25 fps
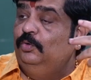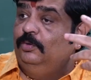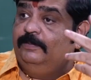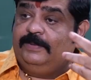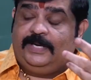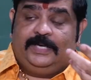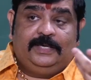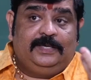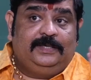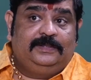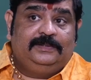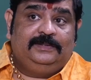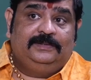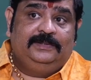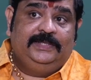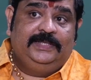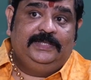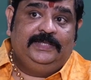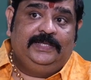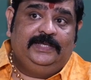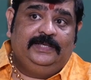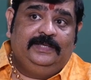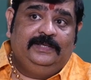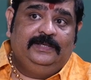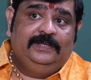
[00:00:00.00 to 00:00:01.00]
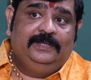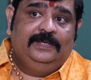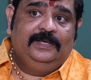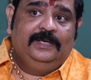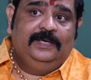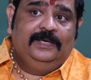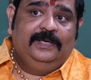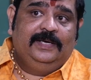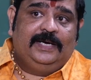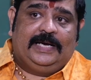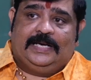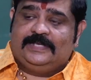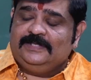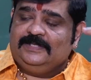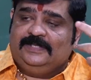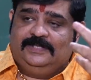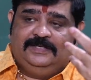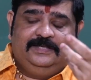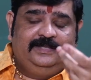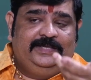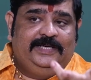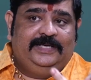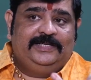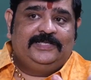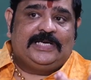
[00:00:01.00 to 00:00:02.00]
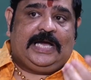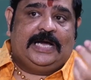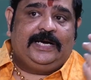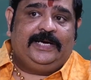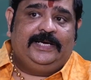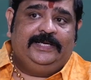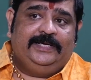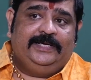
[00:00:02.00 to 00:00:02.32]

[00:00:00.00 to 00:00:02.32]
ఫుల్ మాట్లాడతాడు హిందీ అసలు నేను షాక్